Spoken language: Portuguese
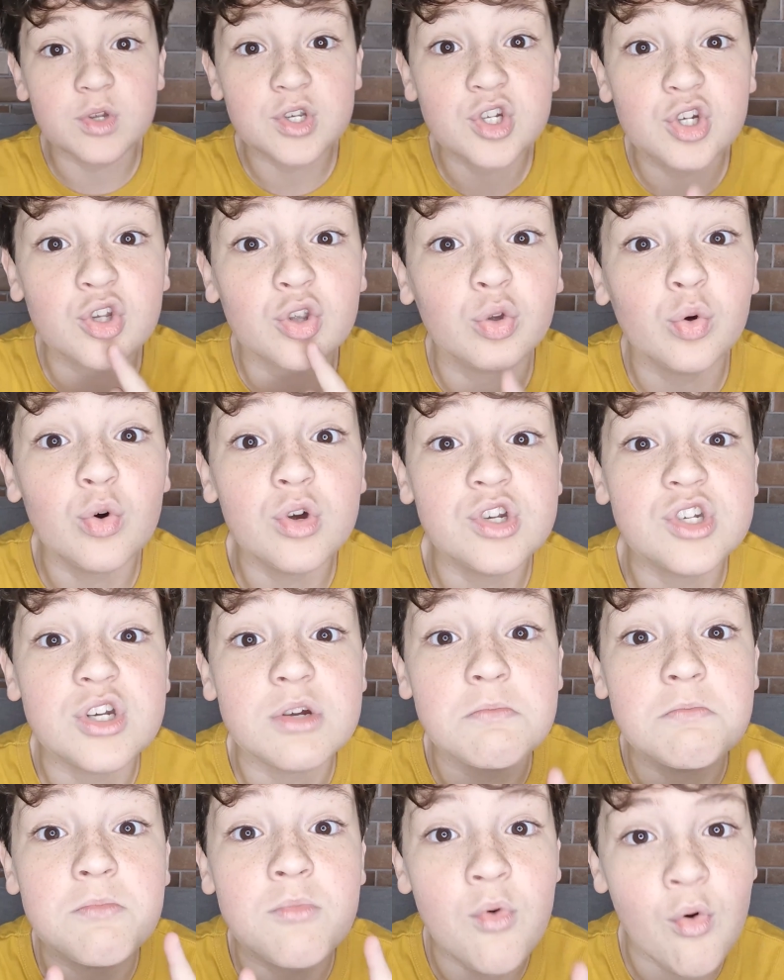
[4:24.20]
estude
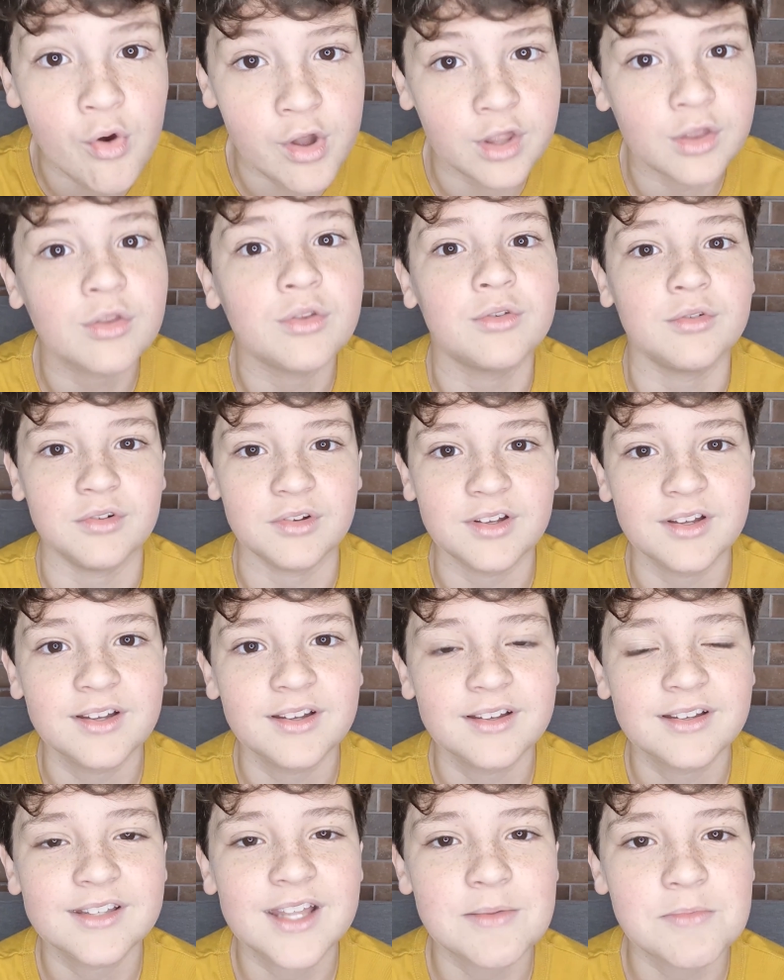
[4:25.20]
muito,
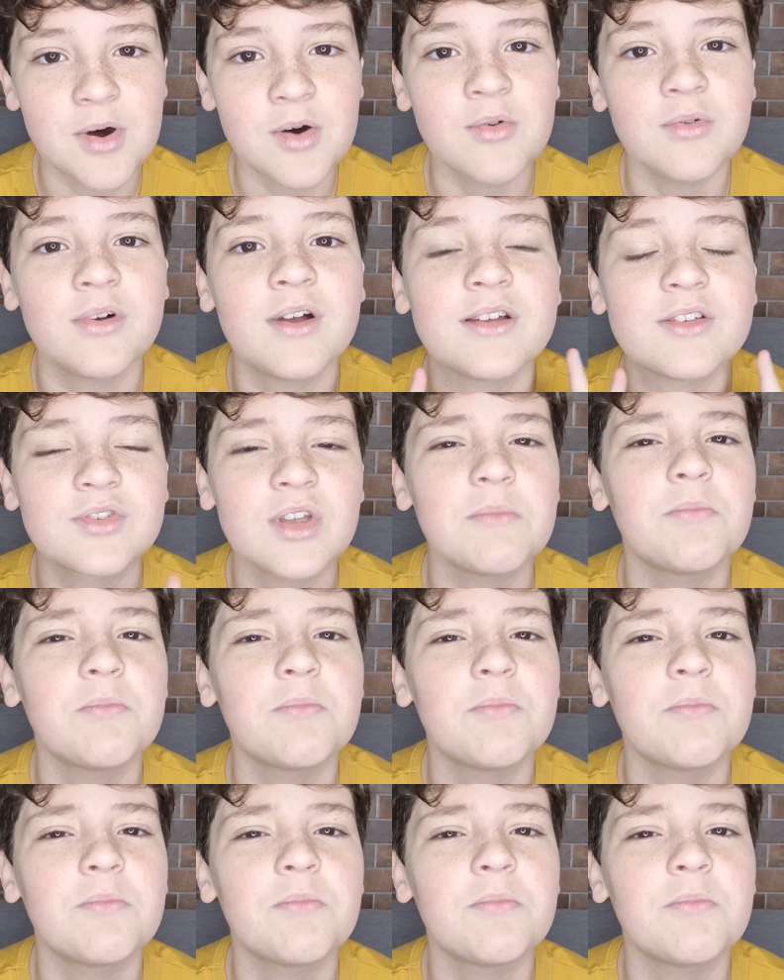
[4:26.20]
tá bom? Isso é